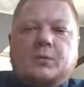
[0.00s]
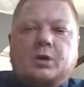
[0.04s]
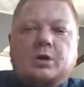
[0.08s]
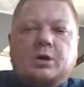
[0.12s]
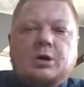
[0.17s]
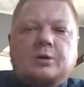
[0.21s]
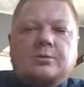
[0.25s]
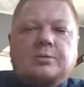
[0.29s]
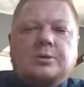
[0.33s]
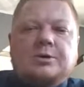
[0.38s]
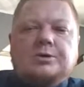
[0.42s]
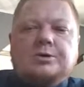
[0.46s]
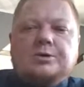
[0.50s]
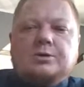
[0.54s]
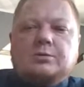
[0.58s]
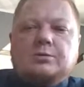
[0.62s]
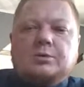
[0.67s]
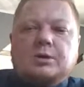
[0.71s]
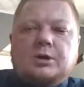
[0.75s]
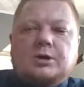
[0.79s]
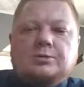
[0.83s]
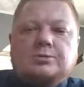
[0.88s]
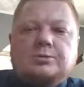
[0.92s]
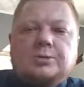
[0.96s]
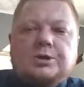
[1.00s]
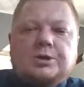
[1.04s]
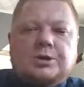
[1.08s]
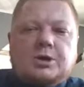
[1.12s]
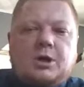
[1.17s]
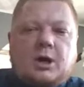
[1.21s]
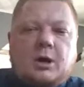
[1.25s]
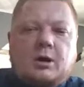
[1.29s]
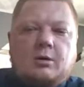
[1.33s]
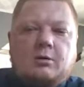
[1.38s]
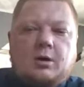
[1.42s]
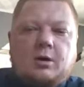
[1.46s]
Ona będzie u nas
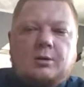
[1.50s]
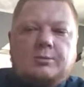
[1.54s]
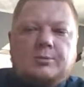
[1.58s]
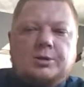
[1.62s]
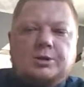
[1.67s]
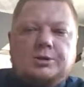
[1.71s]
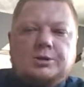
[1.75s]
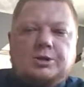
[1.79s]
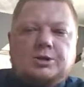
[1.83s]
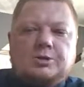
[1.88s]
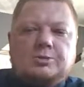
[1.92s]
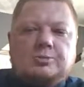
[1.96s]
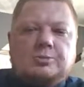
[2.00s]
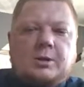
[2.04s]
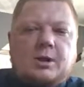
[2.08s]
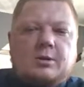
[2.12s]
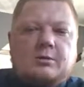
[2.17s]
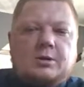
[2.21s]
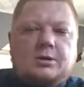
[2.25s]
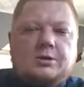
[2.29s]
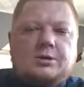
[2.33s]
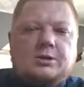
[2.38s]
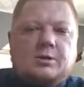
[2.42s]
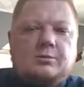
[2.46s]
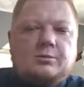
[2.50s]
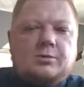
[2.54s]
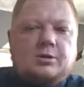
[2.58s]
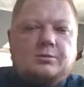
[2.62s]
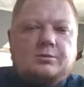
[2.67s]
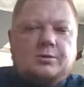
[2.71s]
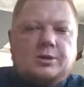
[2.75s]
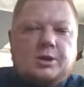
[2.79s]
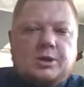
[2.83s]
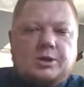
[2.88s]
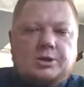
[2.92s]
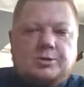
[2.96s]
mieszkała, będzie spała ze
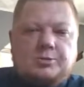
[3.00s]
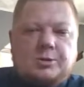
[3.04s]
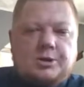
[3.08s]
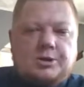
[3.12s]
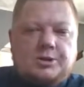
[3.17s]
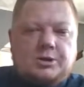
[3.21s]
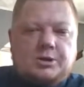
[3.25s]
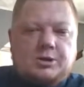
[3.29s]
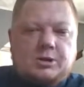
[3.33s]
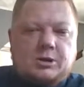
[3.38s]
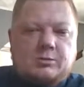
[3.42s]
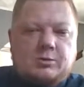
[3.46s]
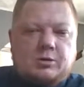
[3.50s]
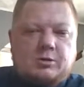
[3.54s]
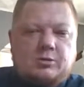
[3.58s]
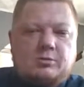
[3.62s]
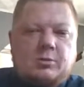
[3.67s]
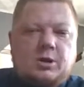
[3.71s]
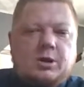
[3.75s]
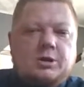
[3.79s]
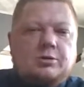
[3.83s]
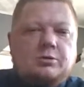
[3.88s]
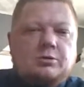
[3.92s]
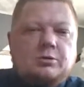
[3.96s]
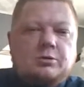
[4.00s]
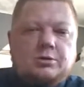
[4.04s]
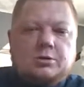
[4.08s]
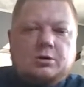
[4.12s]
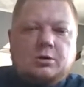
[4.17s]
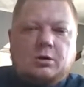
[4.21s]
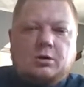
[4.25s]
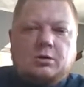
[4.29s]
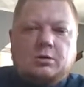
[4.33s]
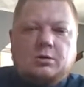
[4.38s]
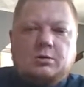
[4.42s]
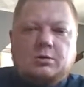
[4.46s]
mną, jeść będzie ze mną
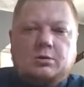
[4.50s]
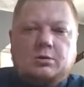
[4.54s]
matuchno.